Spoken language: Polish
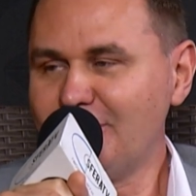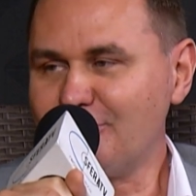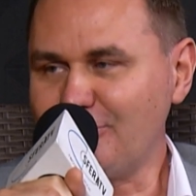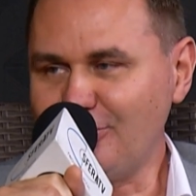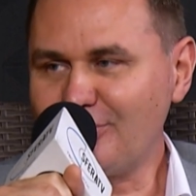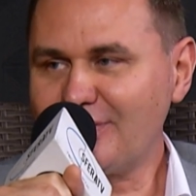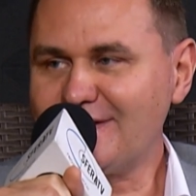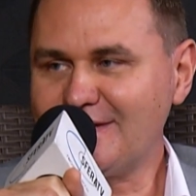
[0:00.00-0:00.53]
No
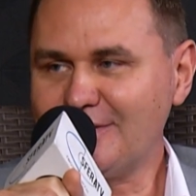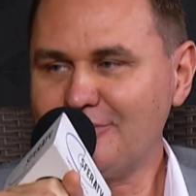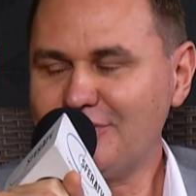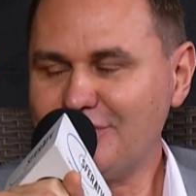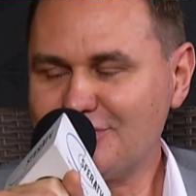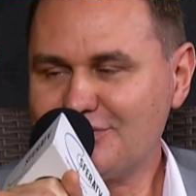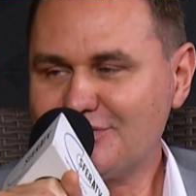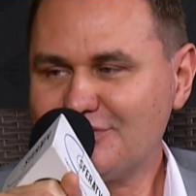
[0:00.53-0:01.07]
i okazało
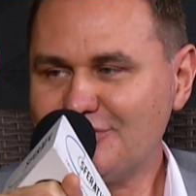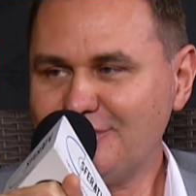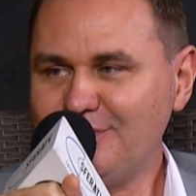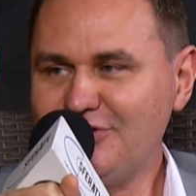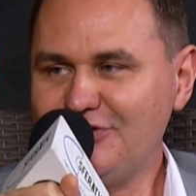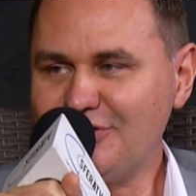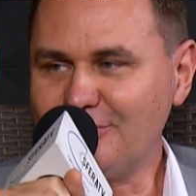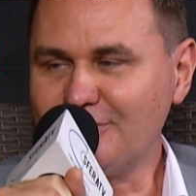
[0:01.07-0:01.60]
się, że
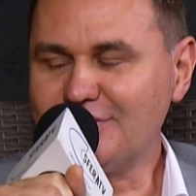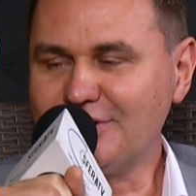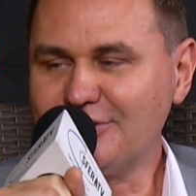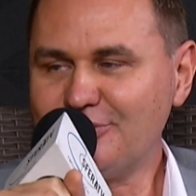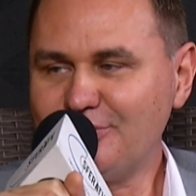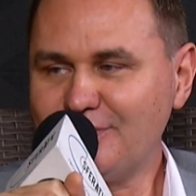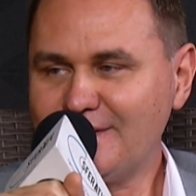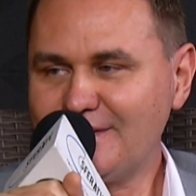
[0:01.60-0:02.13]
rzeczywiście no, ten
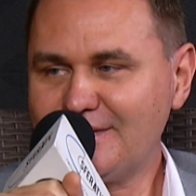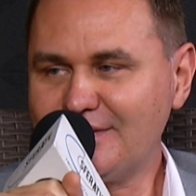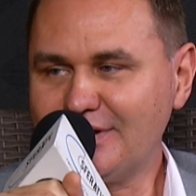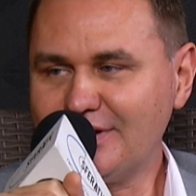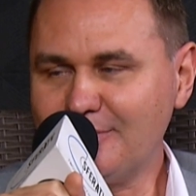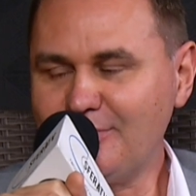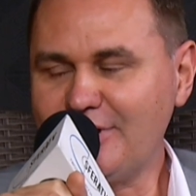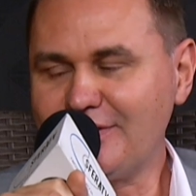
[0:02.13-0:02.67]
kurs
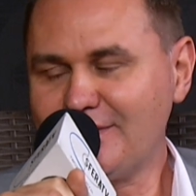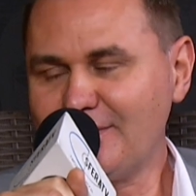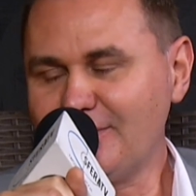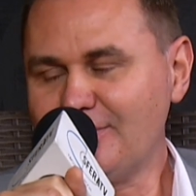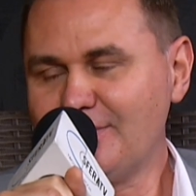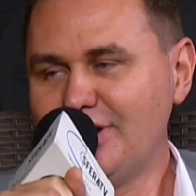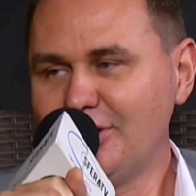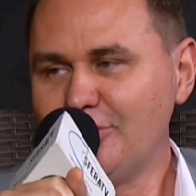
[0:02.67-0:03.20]

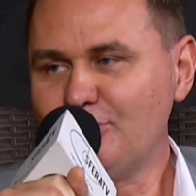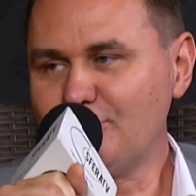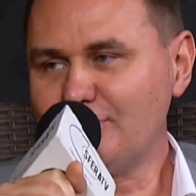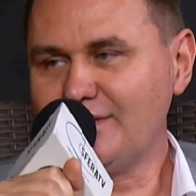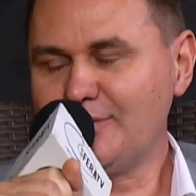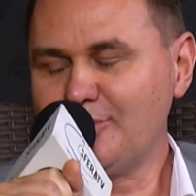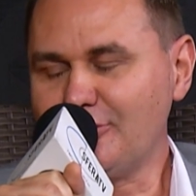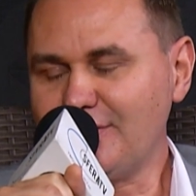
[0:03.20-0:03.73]
bardzo
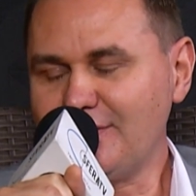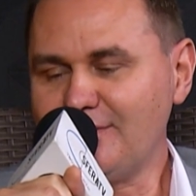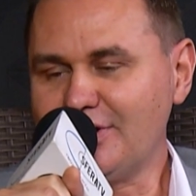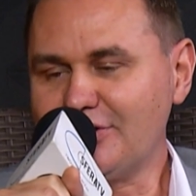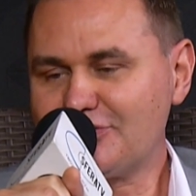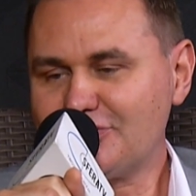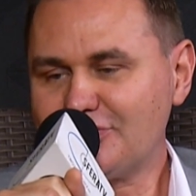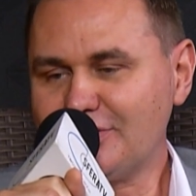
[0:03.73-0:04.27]
urósł,
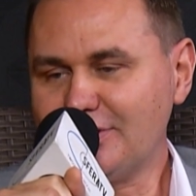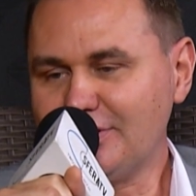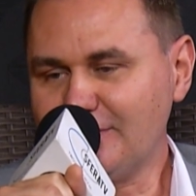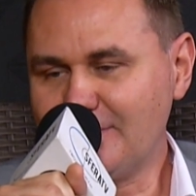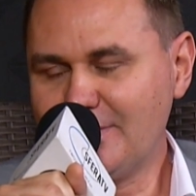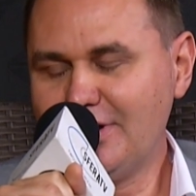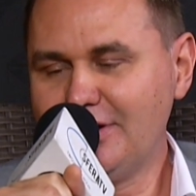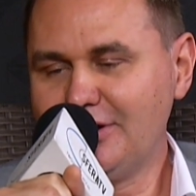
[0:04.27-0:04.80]
ponieważ
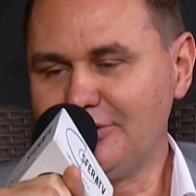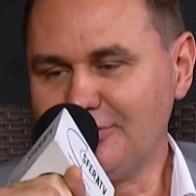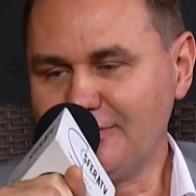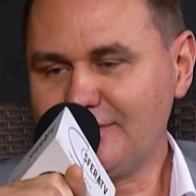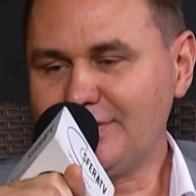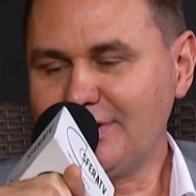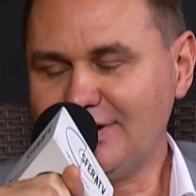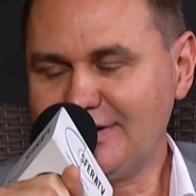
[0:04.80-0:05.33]
no,
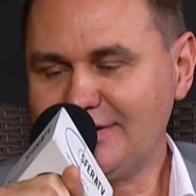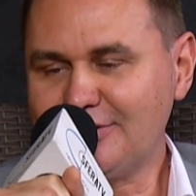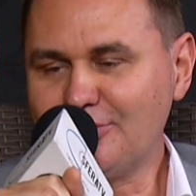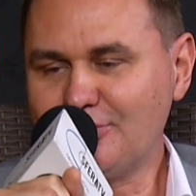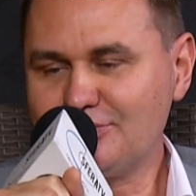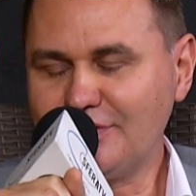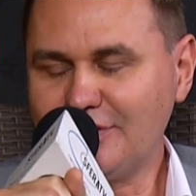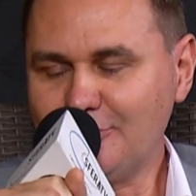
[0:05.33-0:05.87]
w tych latach,
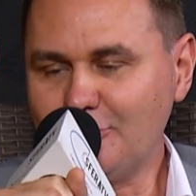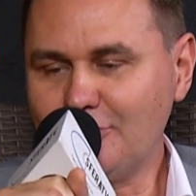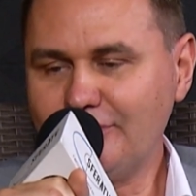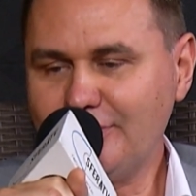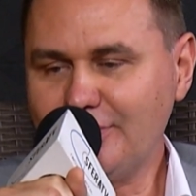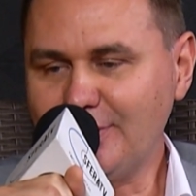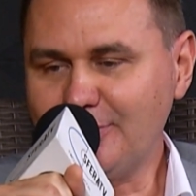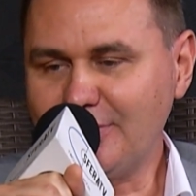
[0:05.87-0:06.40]
o których
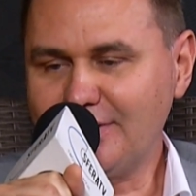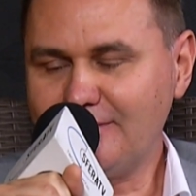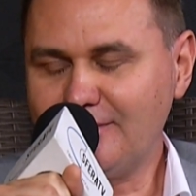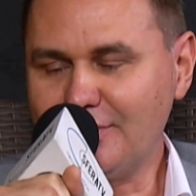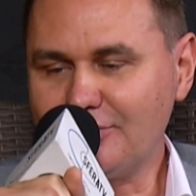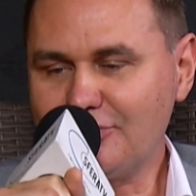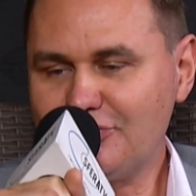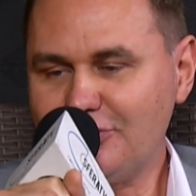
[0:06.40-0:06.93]
mówiłem,
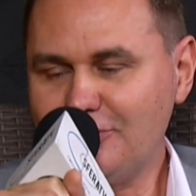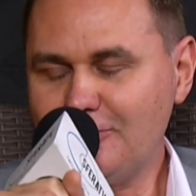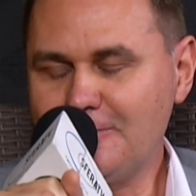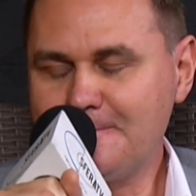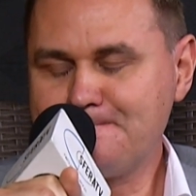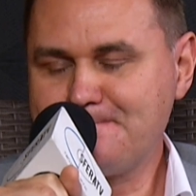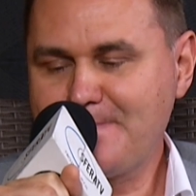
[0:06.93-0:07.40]
wynosił